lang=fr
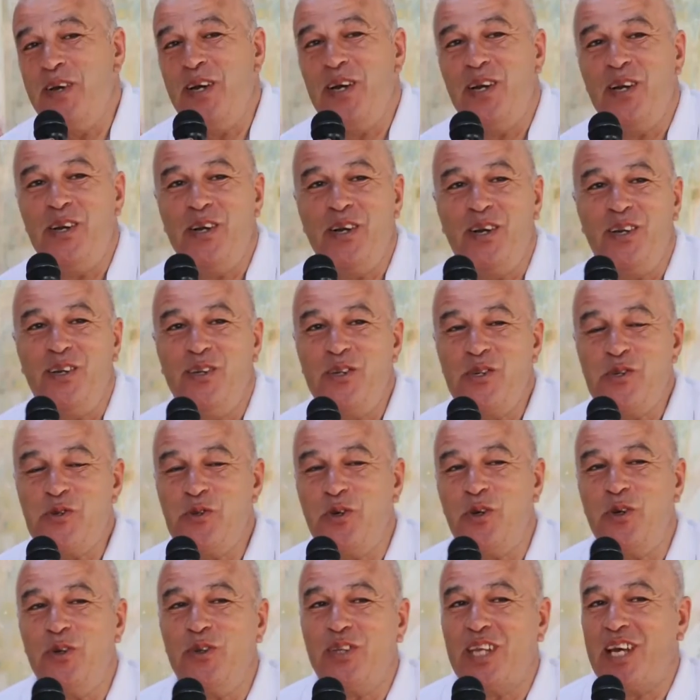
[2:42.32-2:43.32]
euh, le
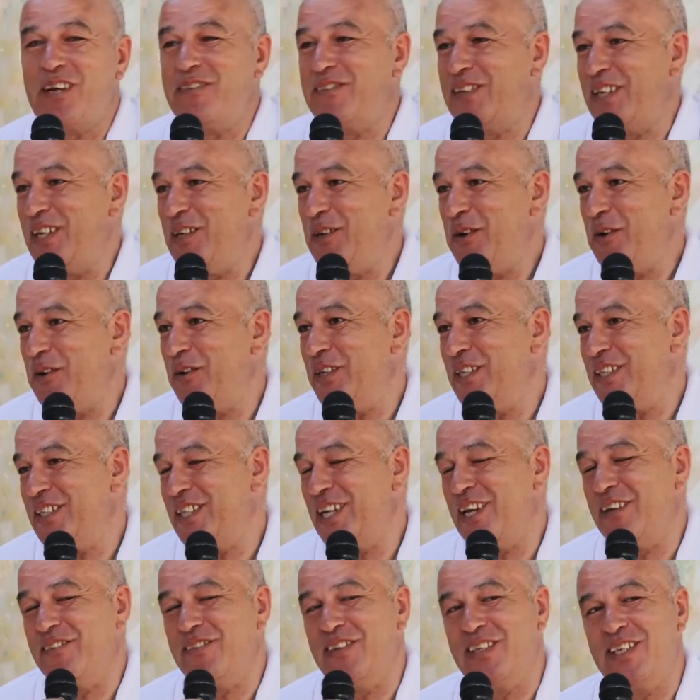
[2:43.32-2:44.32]
jour où on travaillait, on
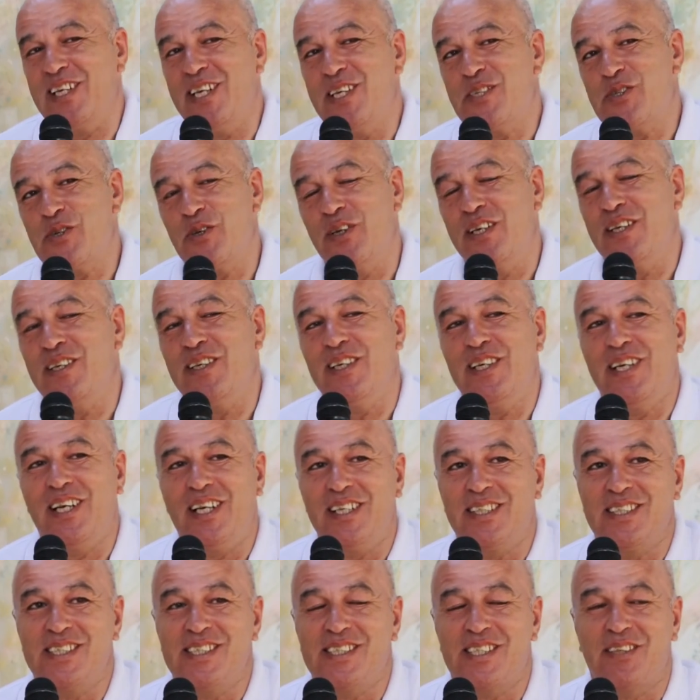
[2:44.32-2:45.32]
était avec les jeunes
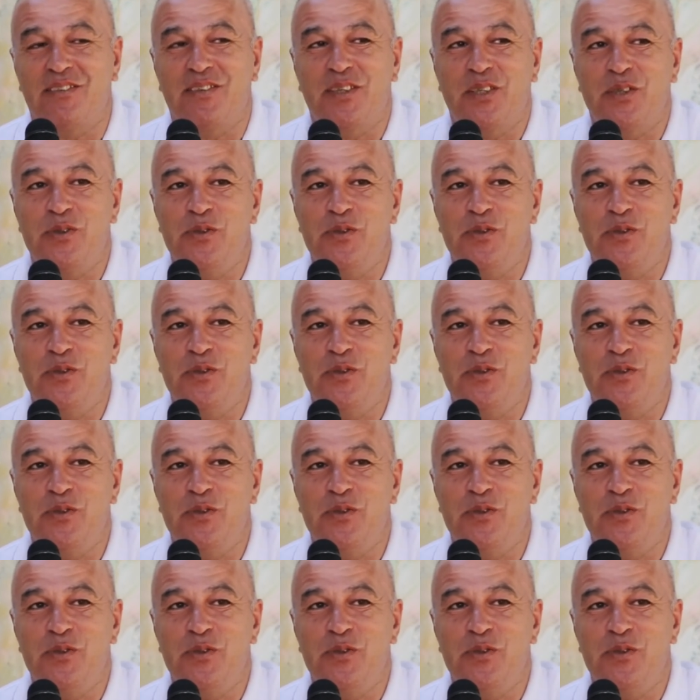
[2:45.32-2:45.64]
artistes avec